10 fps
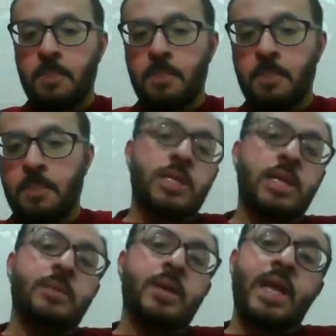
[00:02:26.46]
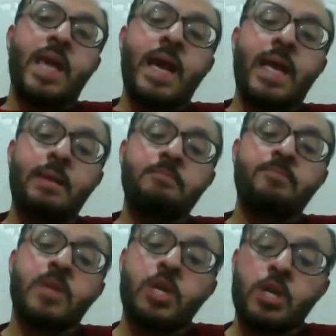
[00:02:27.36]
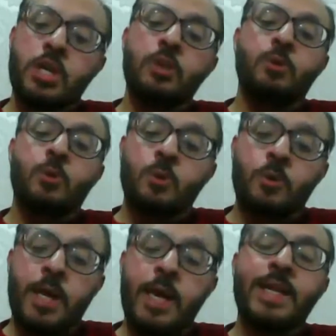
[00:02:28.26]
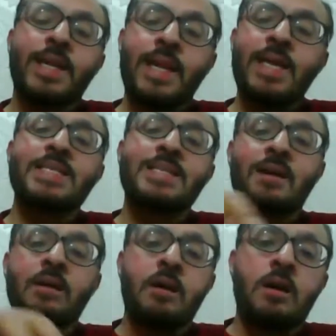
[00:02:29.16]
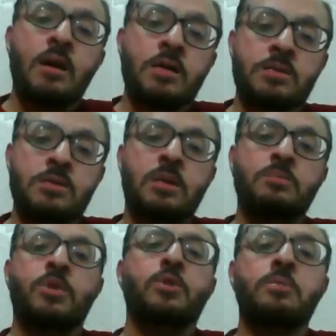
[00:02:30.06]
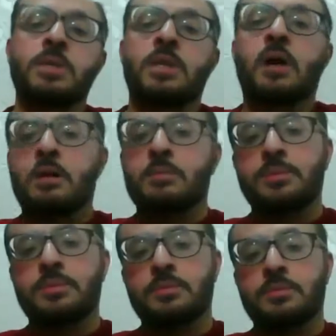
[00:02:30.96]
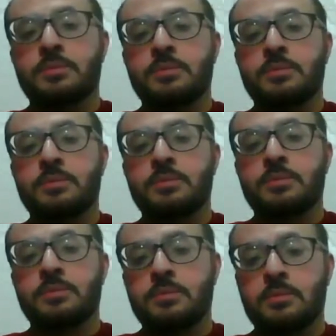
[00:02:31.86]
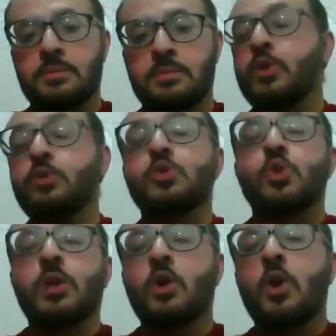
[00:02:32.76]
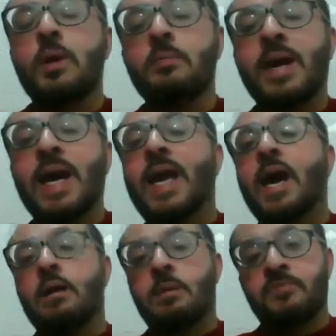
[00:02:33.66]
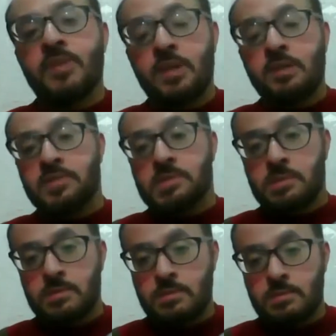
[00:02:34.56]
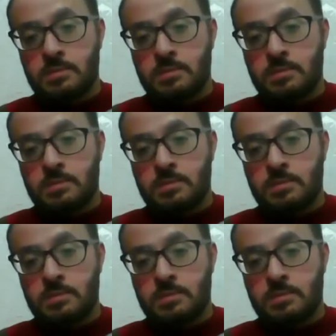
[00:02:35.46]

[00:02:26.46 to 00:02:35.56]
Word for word: النبي صلى الله عليه وسلم كان يعلم إن القرآن ليس خاصا بأمة العرب وإنه مش كل الأمم كالعرب في الحفظ